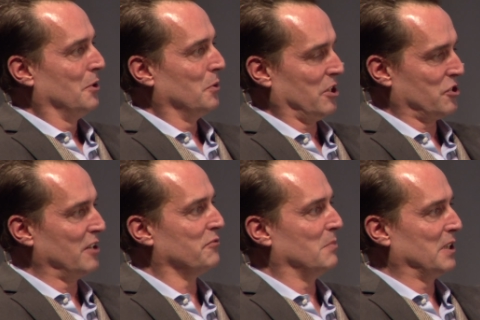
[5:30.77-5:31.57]
Oder
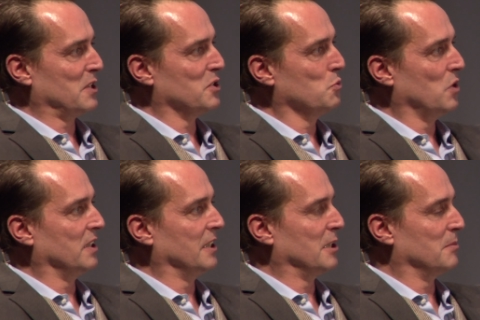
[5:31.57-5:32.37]
schafft man das nur
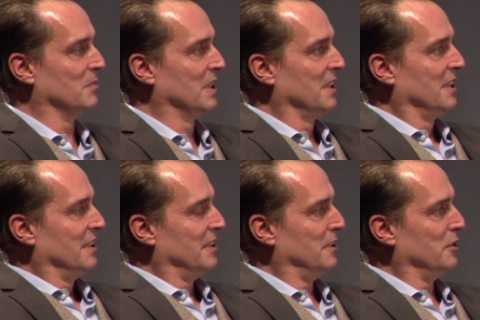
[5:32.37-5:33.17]
in Ihrem
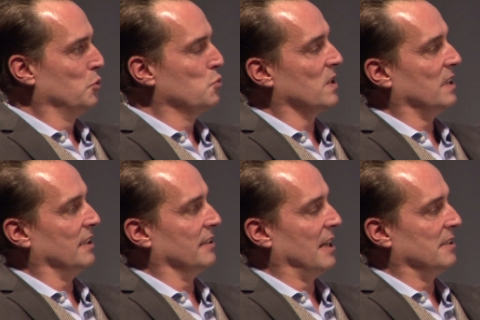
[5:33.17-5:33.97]
äh,
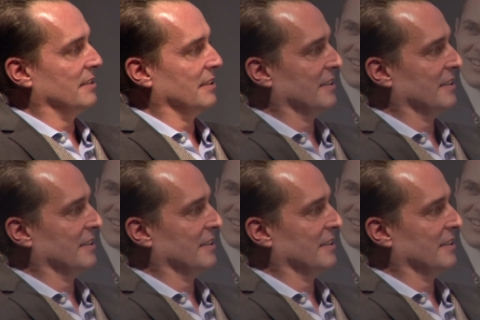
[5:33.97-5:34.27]
jugendlichen Alter?